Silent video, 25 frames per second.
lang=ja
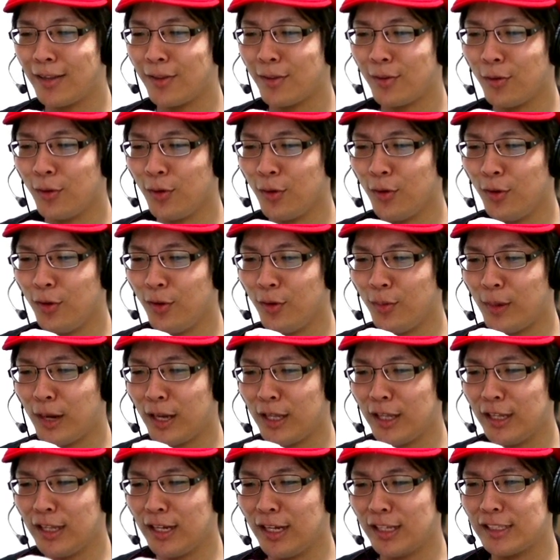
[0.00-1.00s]
あっという
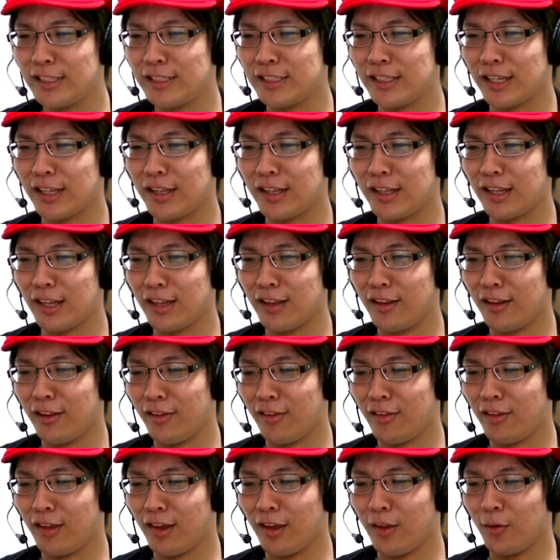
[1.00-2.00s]
間になっちゃったん
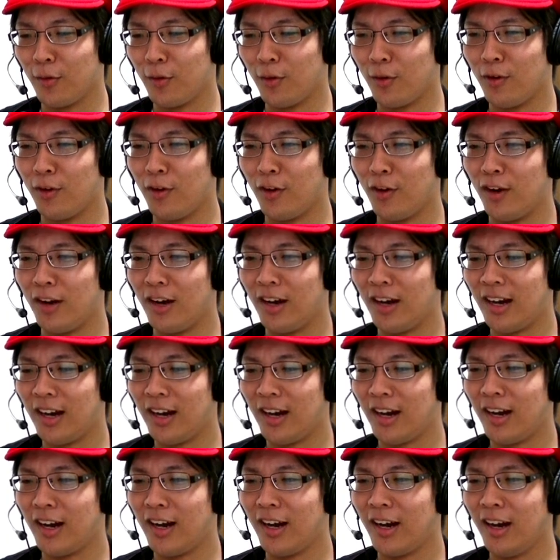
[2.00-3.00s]
ですけど。
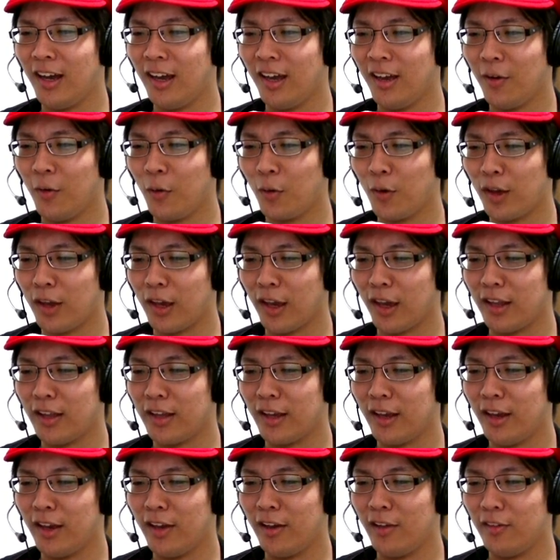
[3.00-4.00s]
はーい、OK
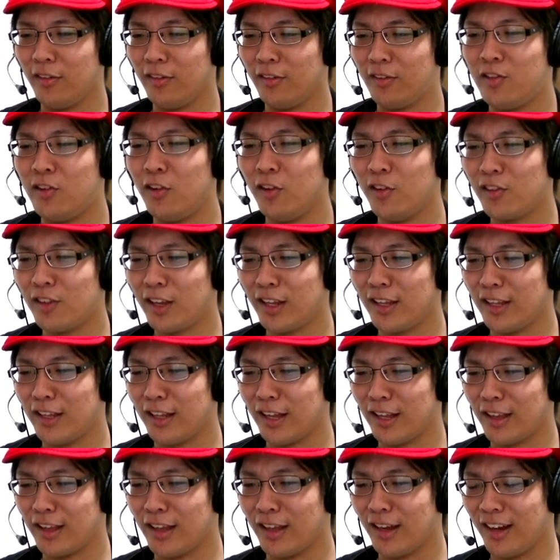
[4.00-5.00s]
でーす。13に
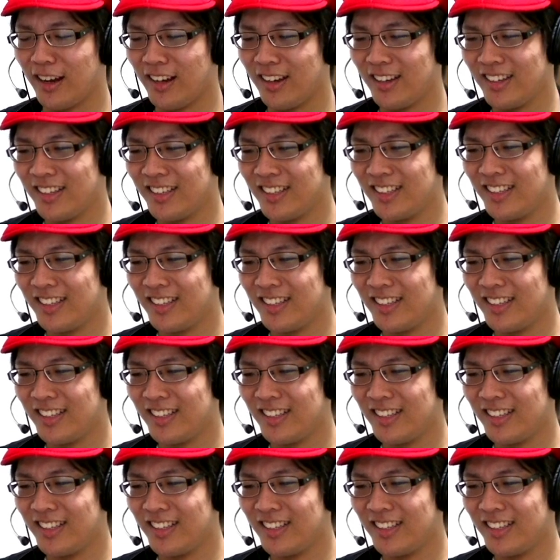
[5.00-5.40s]
なった。